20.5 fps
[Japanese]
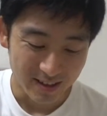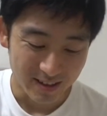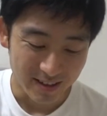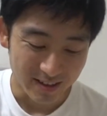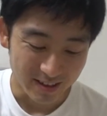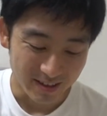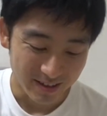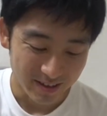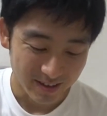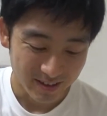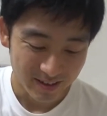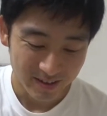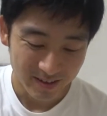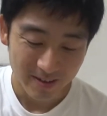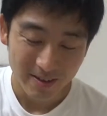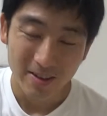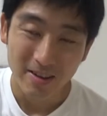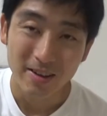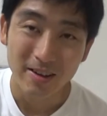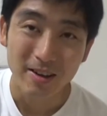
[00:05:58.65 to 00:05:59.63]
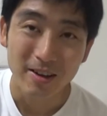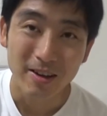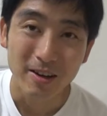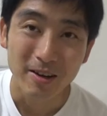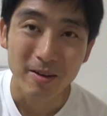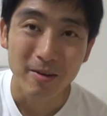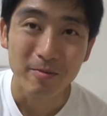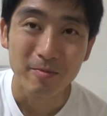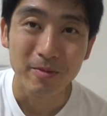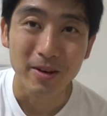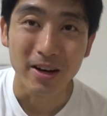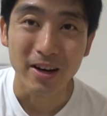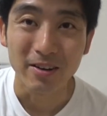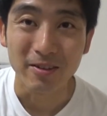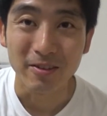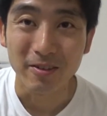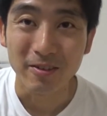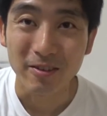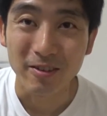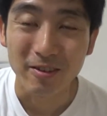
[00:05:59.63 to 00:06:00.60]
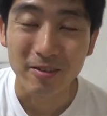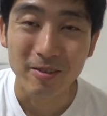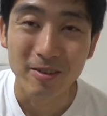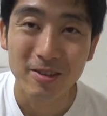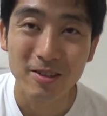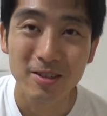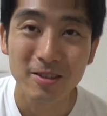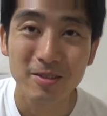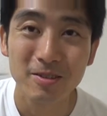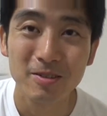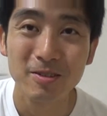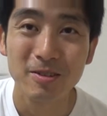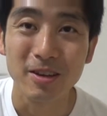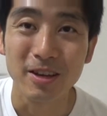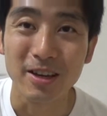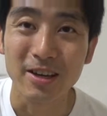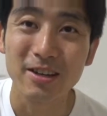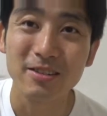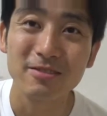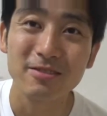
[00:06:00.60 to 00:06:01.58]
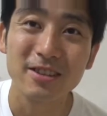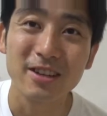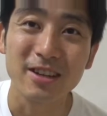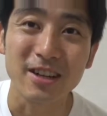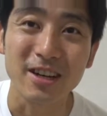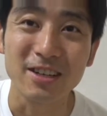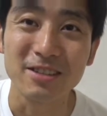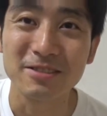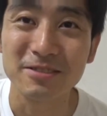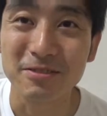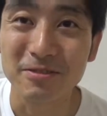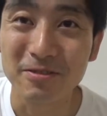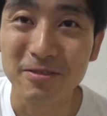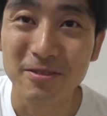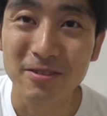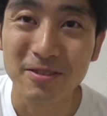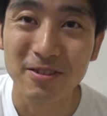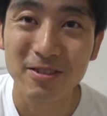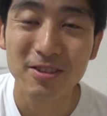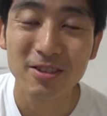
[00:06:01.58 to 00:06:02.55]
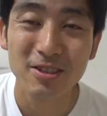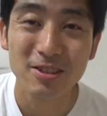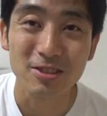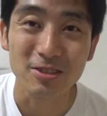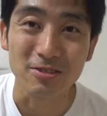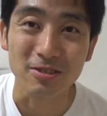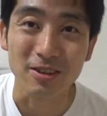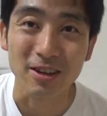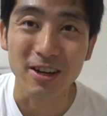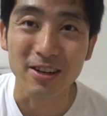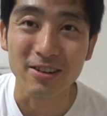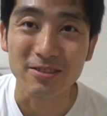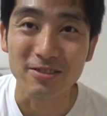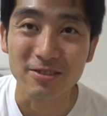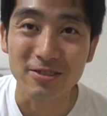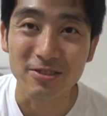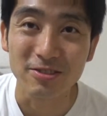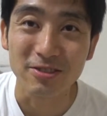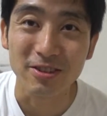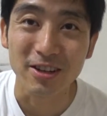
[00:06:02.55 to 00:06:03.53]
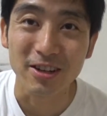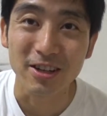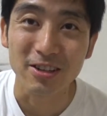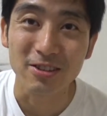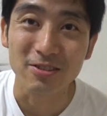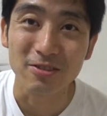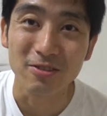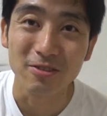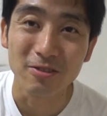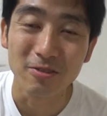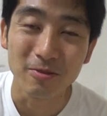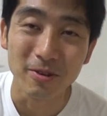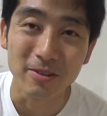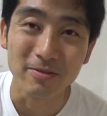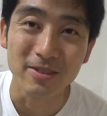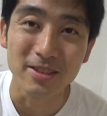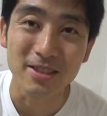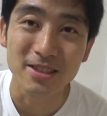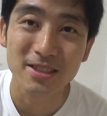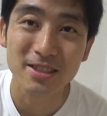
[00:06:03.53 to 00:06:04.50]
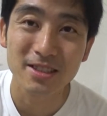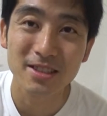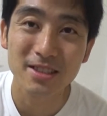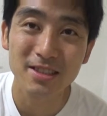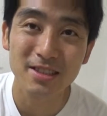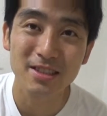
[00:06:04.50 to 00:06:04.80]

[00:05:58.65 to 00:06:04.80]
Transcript: で、まああの、映画のね、感想をちょっと軽く言おうかなと思います。